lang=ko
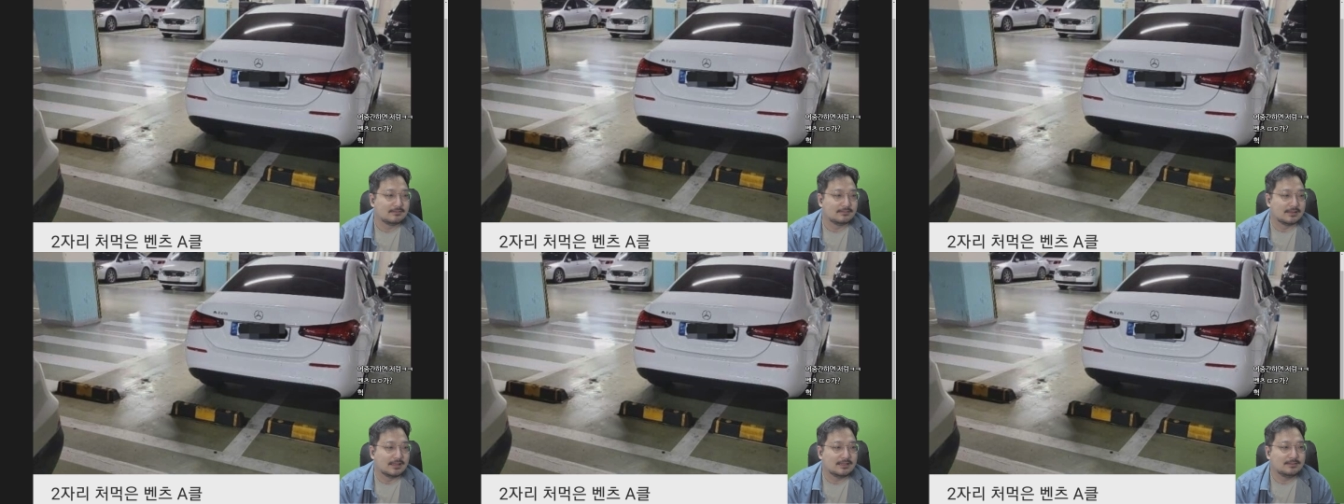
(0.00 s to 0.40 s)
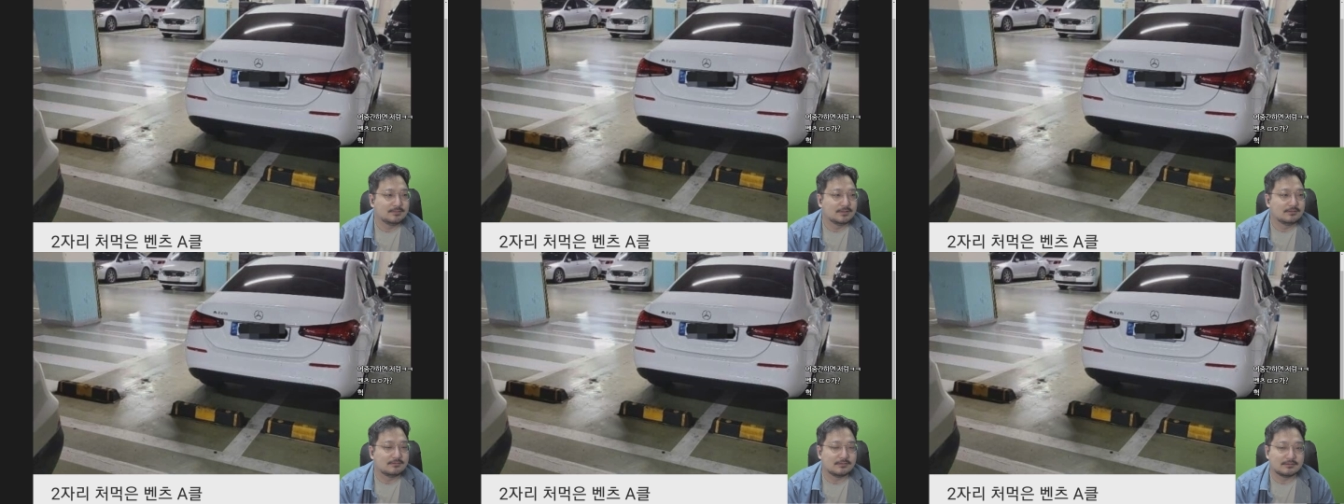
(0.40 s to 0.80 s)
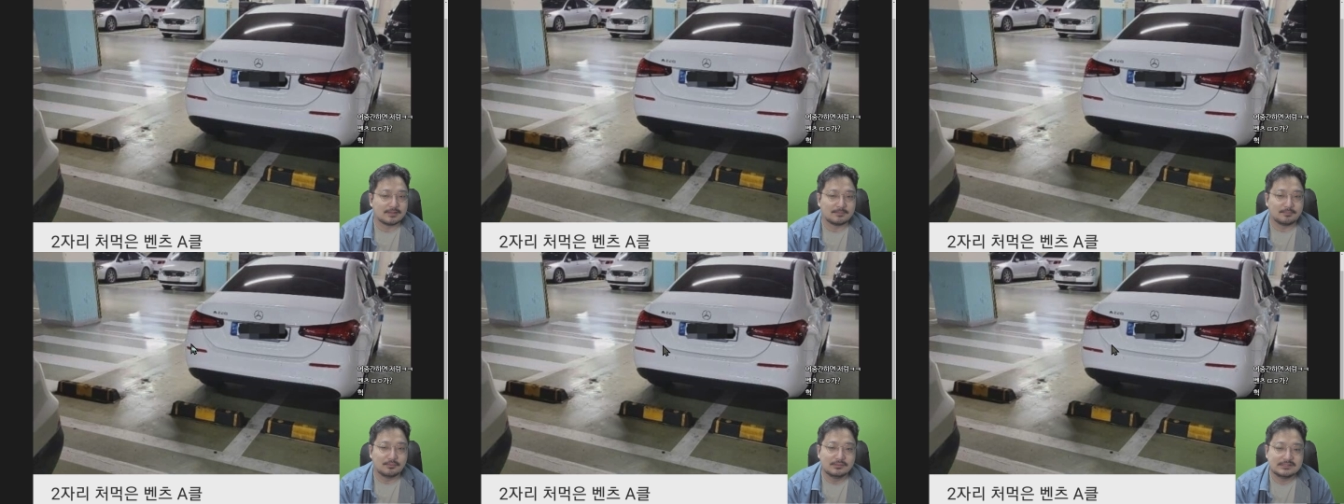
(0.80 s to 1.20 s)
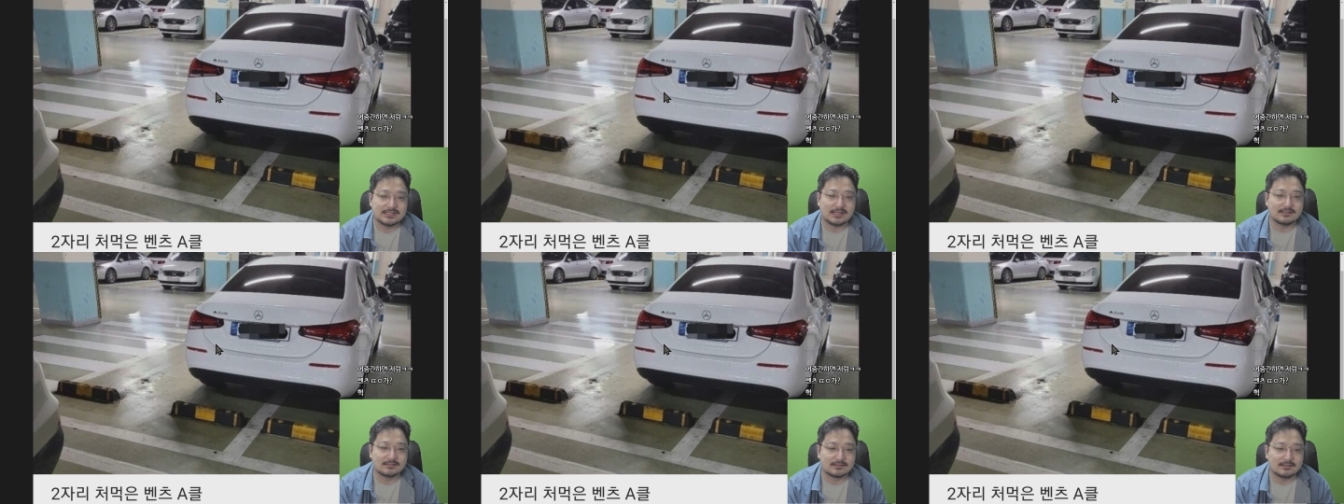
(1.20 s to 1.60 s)
내리면서 다 보지
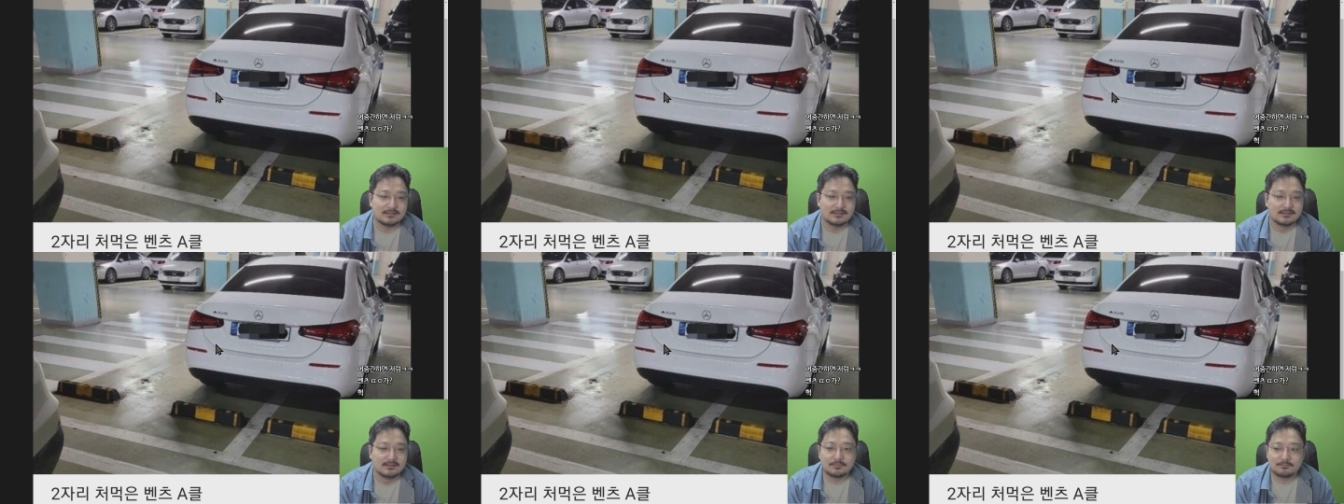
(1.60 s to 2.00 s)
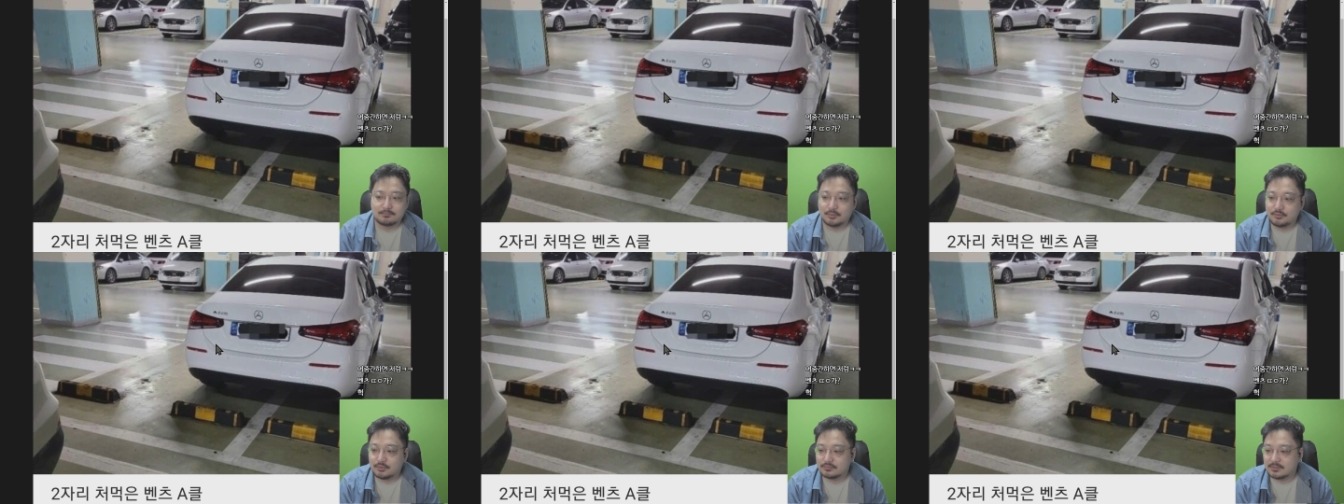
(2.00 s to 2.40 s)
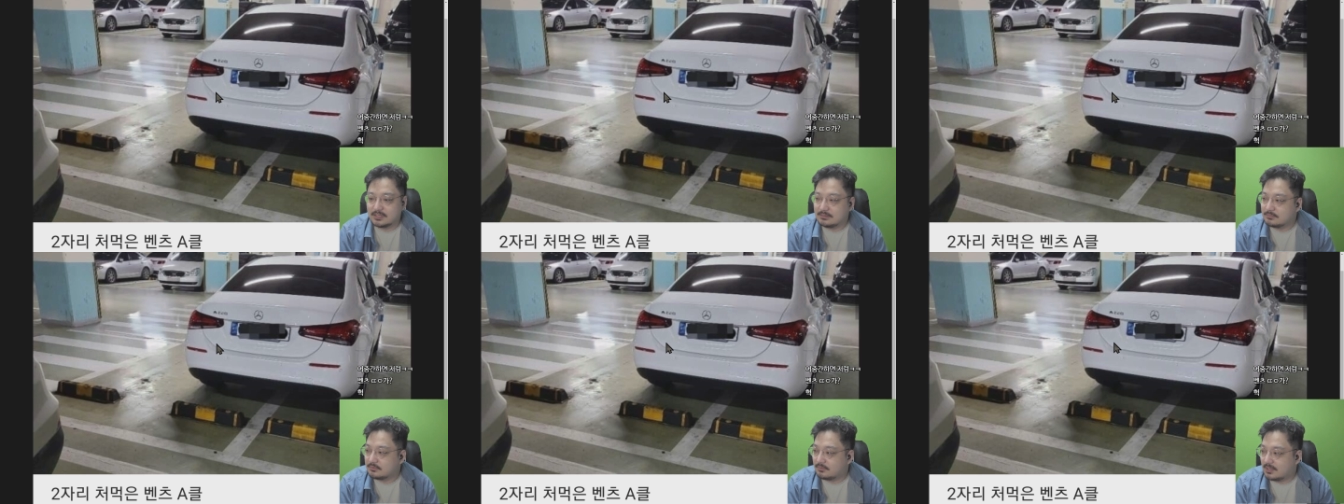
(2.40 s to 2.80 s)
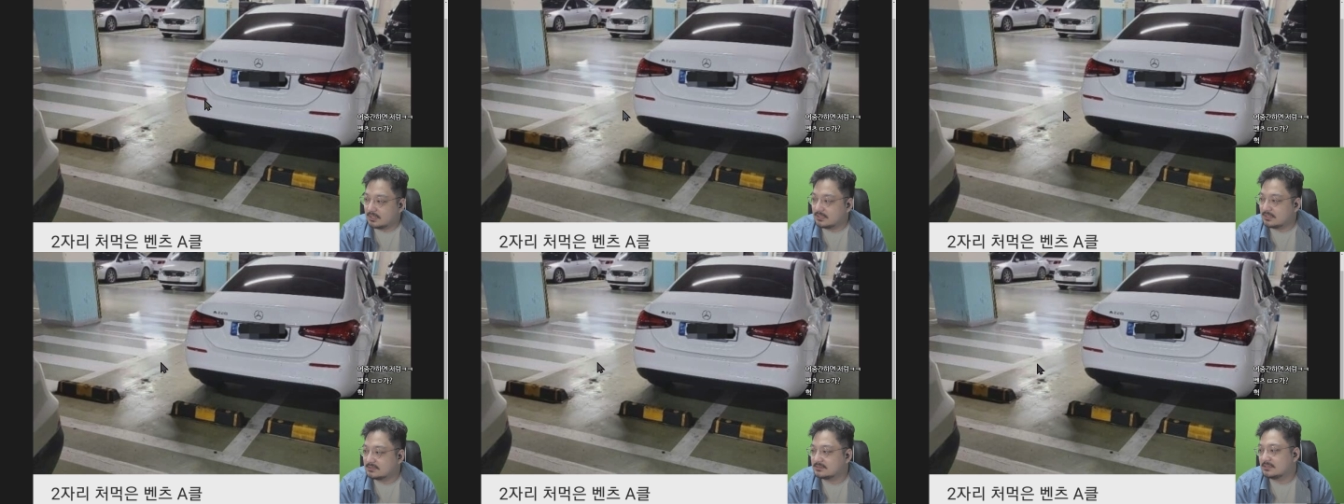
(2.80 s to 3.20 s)
않을까 보통 내리면서
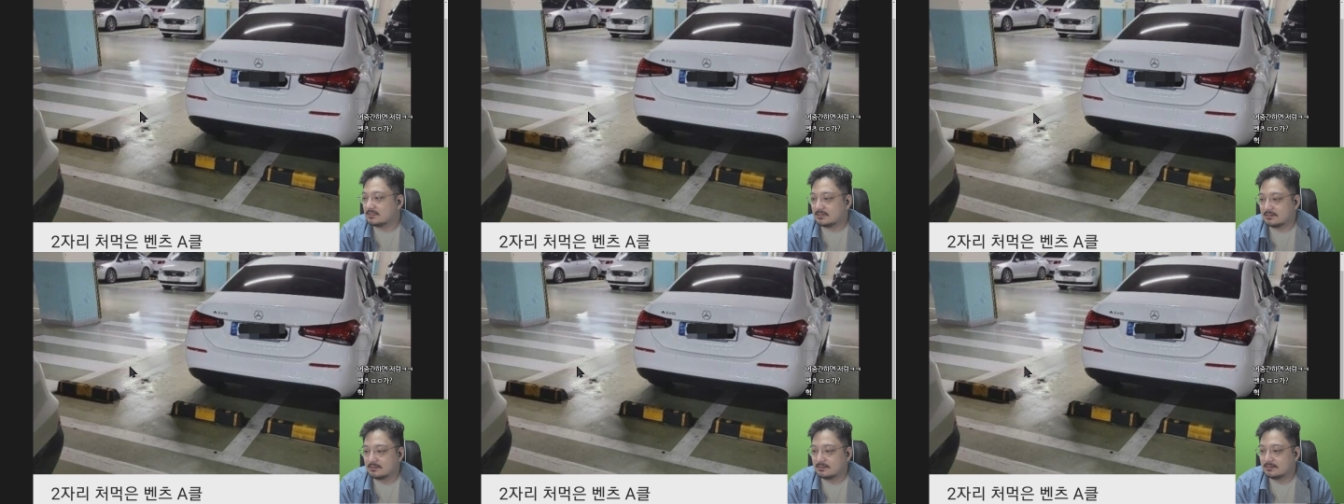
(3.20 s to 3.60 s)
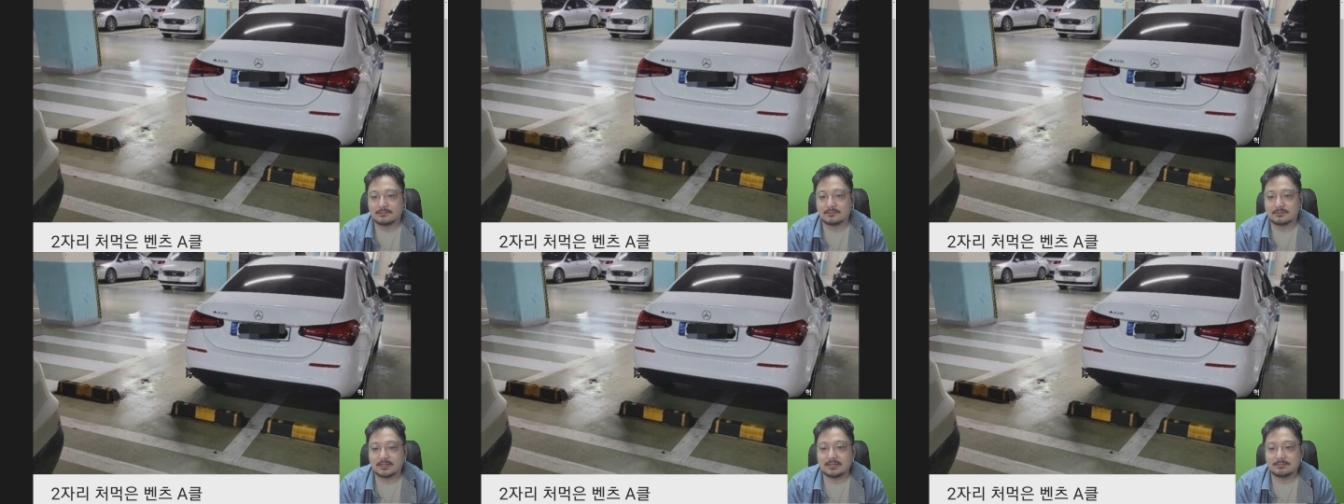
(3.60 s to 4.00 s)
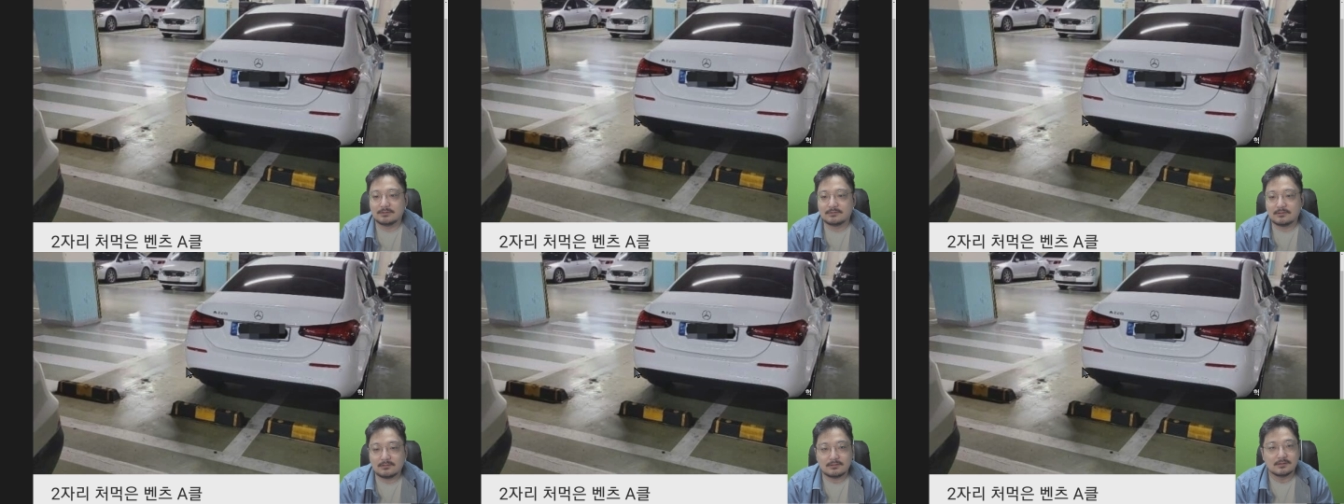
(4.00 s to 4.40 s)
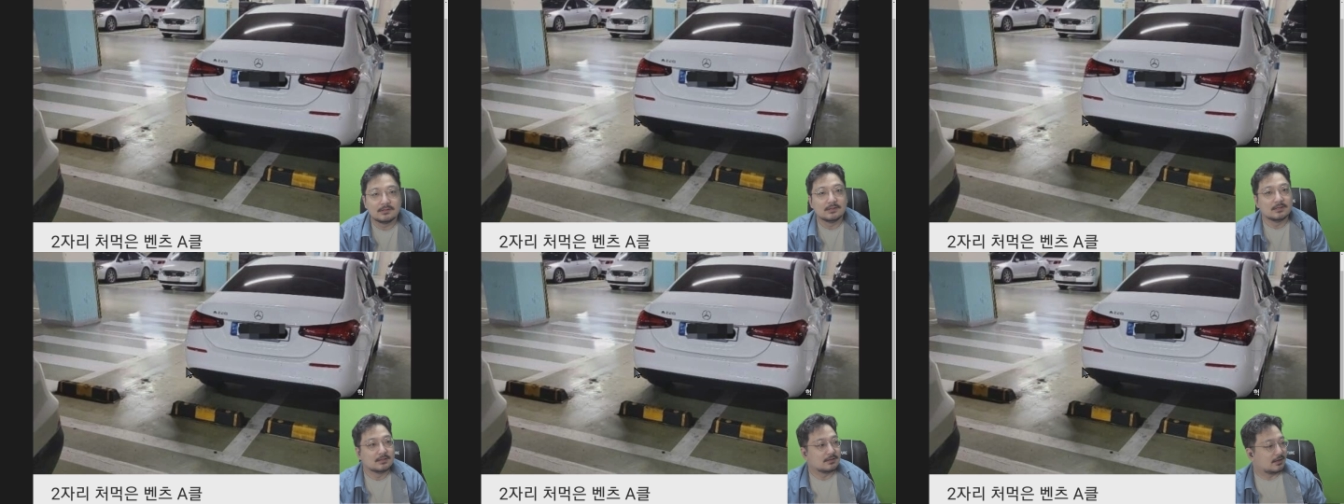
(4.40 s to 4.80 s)
확인하잖아 내리면서
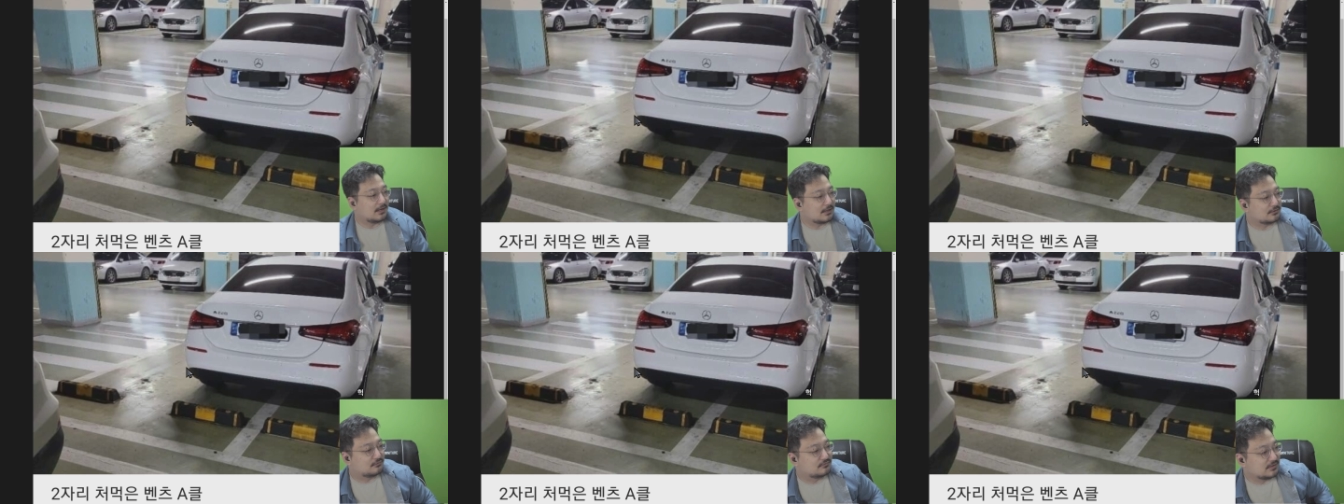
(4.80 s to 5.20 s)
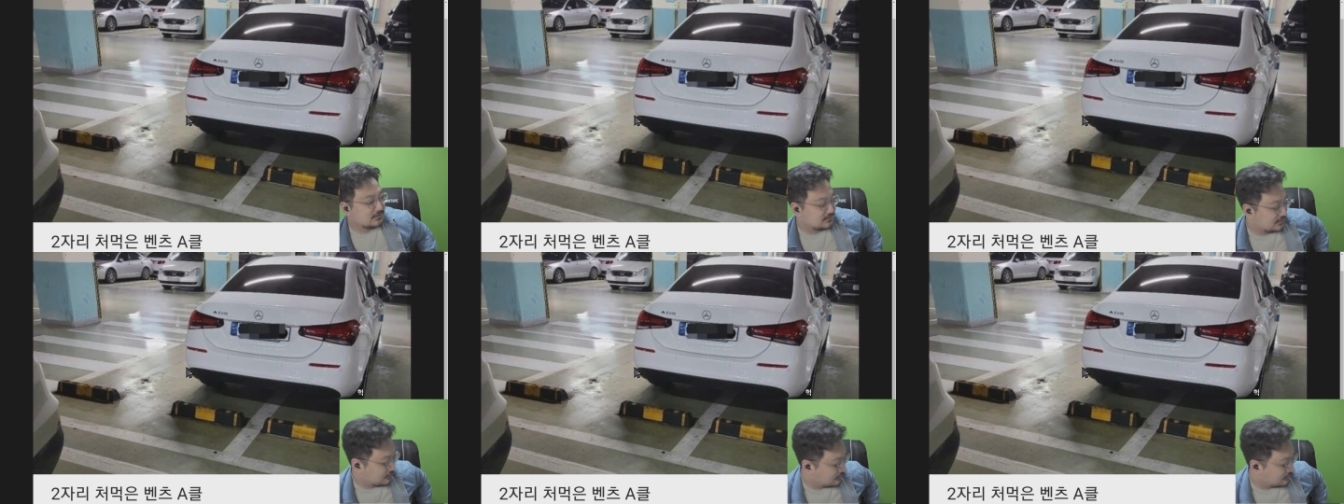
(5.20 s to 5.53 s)
아두 살이 제대로